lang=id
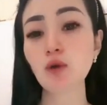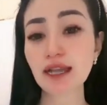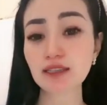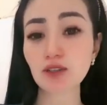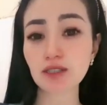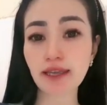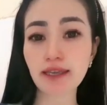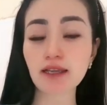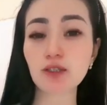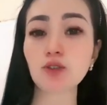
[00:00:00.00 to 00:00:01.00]
buat dong
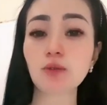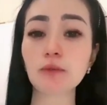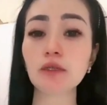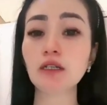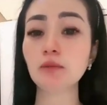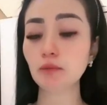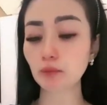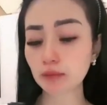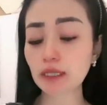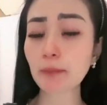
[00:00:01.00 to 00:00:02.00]
sayang itu uh,
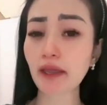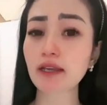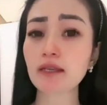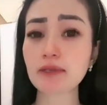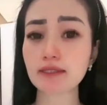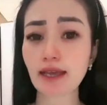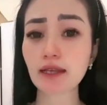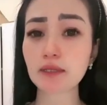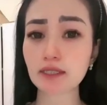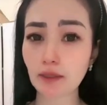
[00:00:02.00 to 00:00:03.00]
sampai edi
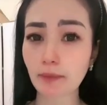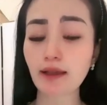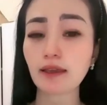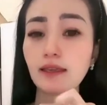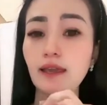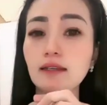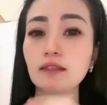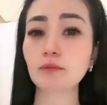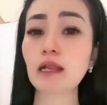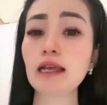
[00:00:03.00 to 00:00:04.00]
besar bisa pakai yang
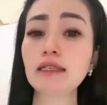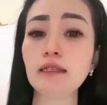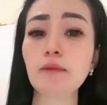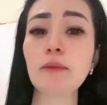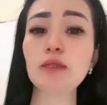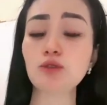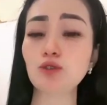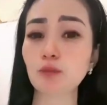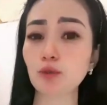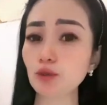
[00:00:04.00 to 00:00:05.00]
itu kan di
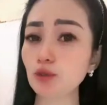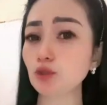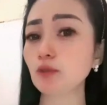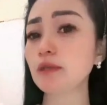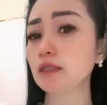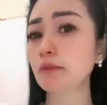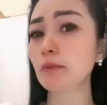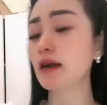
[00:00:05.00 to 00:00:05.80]
BB70 justru lebih